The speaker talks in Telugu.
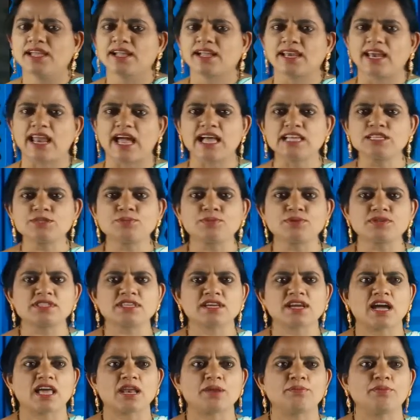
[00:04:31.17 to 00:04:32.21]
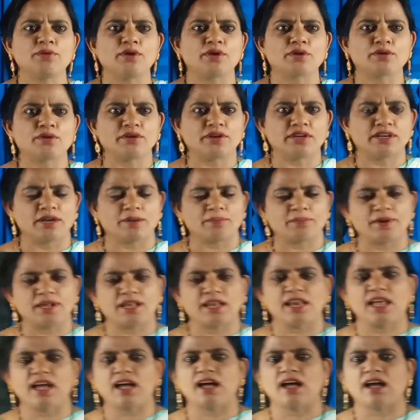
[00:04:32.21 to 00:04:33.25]
క్లాస్ పుస్తకాలు బోరు
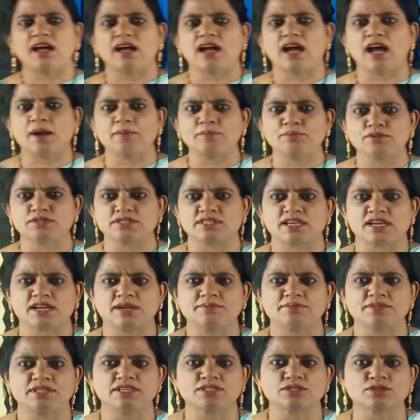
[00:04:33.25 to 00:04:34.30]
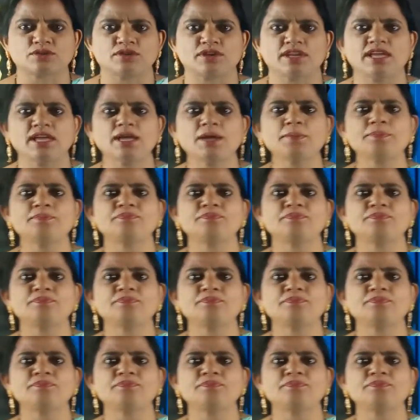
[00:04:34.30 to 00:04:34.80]
కొట్టినప్పుడల్లా ఆ పుస్తకం తీసుకుని